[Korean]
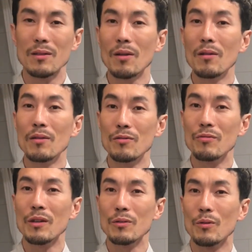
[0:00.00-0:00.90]
털
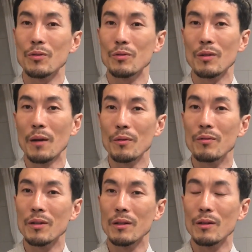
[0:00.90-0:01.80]
중에도 좀
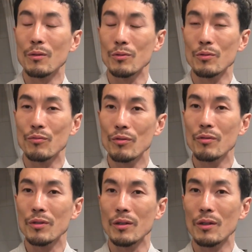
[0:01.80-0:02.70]
가벼운 털이 있고 좀
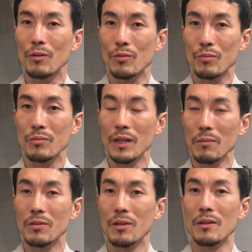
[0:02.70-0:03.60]
무거운 털이 있고 좀
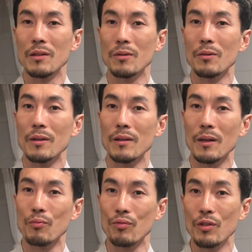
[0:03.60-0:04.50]
짧은 털이 있고
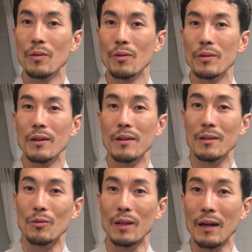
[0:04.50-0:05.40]
이렇게 부위별로
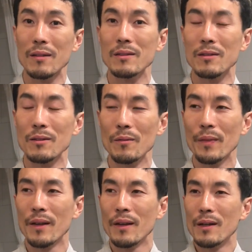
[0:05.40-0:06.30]
털이 또 다르거든요
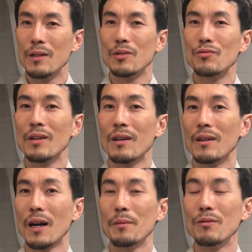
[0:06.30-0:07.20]
그
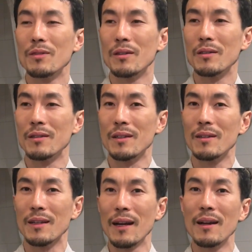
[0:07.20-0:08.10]
중에 가벼운 털은
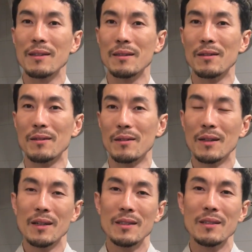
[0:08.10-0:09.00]
이렇게 날라서
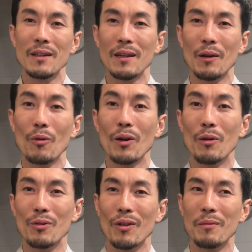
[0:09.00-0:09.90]
식탁에
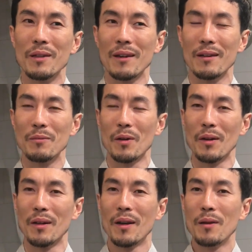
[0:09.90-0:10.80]
올라오기도 합니다 그러면
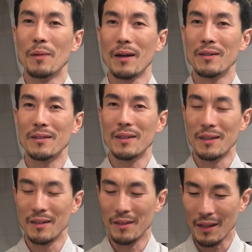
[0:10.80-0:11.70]
밥그릇
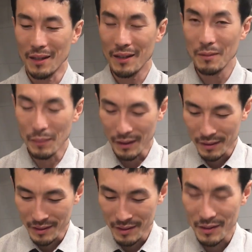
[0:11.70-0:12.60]
이렇게 흰
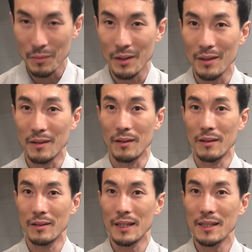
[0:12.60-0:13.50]
밥그릇 있으면
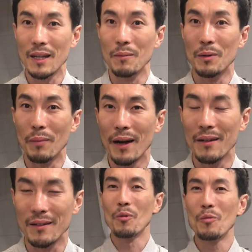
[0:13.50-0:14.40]
자세히 한번
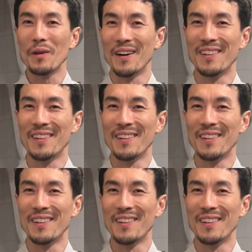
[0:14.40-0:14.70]
봐요 보면